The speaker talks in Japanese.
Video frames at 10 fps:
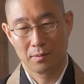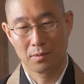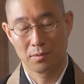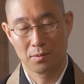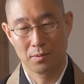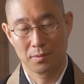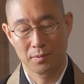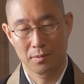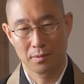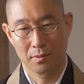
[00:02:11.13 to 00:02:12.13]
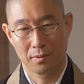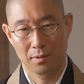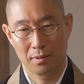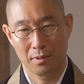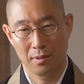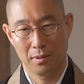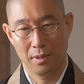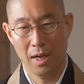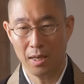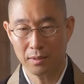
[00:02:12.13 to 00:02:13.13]
この
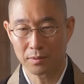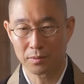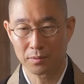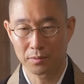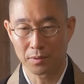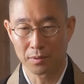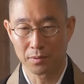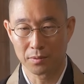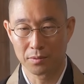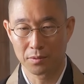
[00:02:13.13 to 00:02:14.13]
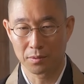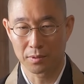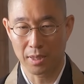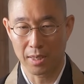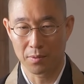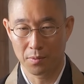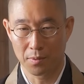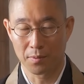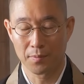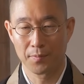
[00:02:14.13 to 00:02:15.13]
涅槃という状態
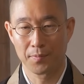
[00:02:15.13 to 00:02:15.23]
を